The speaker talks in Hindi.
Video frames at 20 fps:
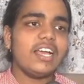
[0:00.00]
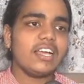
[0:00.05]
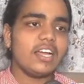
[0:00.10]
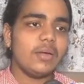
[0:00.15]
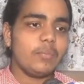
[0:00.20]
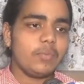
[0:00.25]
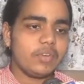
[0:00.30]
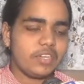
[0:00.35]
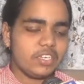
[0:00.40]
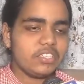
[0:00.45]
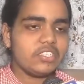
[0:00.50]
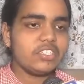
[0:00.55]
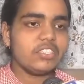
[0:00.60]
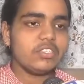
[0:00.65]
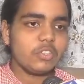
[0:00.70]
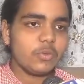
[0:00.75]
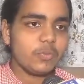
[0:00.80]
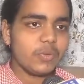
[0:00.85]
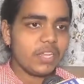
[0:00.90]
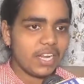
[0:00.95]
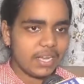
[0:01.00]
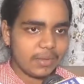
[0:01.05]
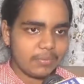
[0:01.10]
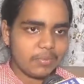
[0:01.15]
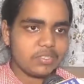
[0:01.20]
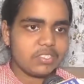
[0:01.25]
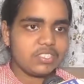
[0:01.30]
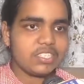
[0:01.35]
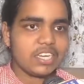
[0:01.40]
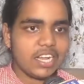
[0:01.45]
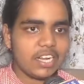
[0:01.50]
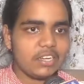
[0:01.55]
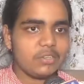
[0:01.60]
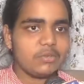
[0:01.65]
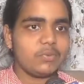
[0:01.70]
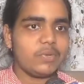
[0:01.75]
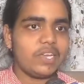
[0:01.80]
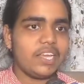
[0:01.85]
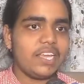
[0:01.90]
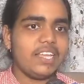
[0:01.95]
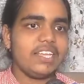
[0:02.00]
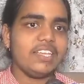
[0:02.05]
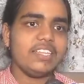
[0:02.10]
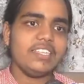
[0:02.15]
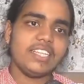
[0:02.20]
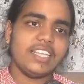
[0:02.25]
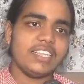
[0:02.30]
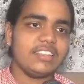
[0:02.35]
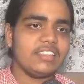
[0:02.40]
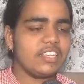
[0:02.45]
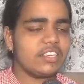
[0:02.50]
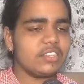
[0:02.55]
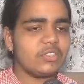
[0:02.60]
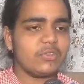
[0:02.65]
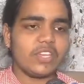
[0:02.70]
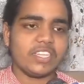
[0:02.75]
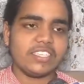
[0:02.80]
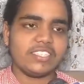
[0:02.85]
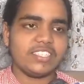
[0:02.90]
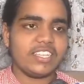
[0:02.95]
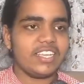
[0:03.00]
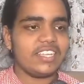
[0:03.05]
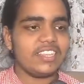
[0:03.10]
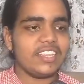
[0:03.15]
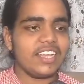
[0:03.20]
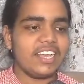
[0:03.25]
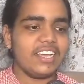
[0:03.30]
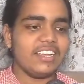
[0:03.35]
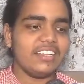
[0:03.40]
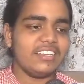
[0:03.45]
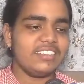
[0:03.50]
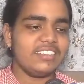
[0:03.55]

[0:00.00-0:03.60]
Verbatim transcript: कंपटीशन तो मेरा अब स्टार्ट हुआ है टेंथ तक तो ऐसे ही था